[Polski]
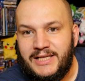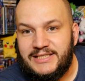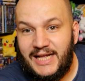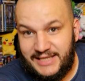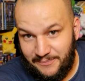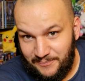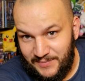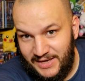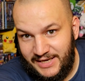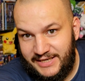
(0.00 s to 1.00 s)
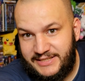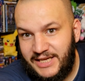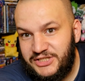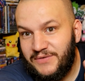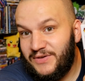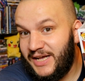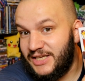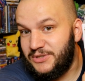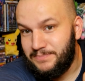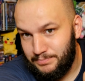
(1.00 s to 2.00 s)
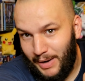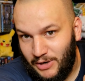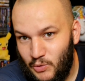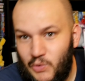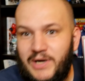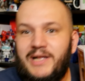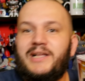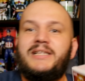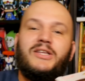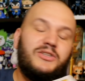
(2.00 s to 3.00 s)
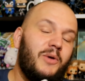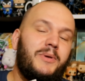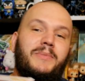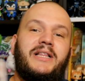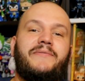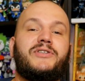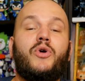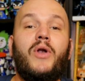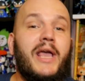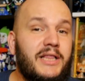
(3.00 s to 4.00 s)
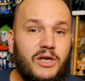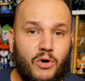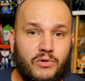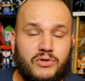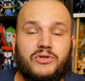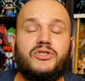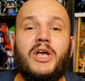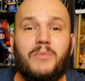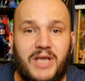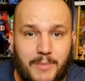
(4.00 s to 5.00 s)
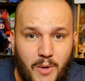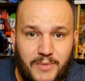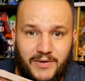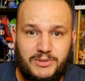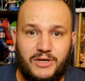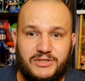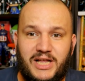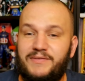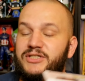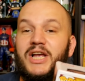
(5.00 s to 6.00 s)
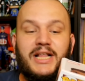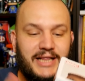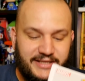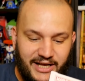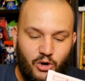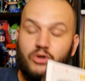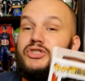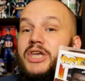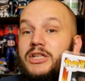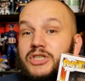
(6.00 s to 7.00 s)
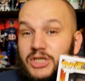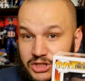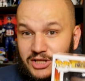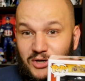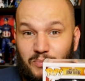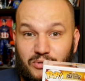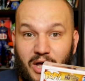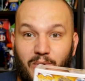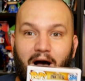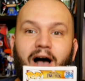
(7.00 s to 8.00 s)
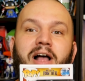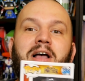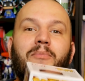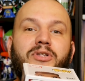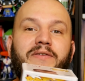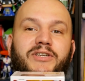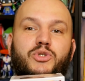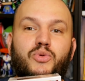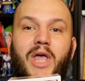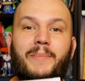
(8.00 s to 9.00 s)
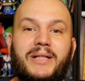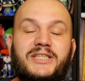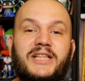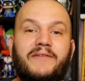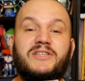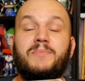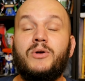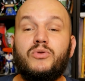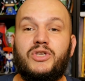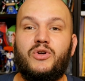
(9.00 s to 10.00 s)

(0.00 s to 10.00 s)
Zatem, chcecie wygrać Mbaku? to robimy dla was kolejny konkurs. No czemu ja miałbym wam nie rozdawać? Dlatego nie niszczę tego pudełka, ponieważ tutaj będzie dla was malutki